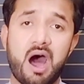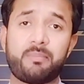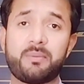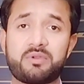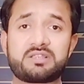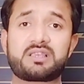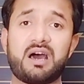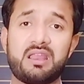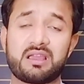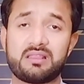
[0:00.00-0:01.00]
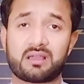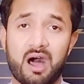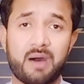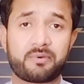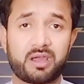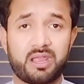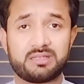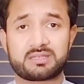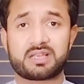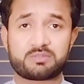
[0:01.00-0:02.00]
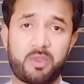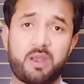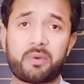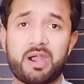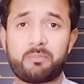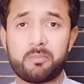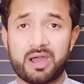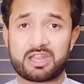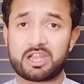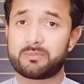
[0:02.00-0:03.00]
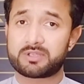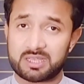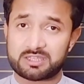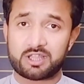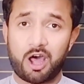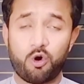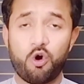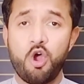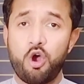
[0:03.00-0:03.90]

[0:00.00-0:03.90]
अब हम किस गाड़ी का इंतजाम करें जिसका स्पेयर पार्ट भी मार्केट में सस्ता हो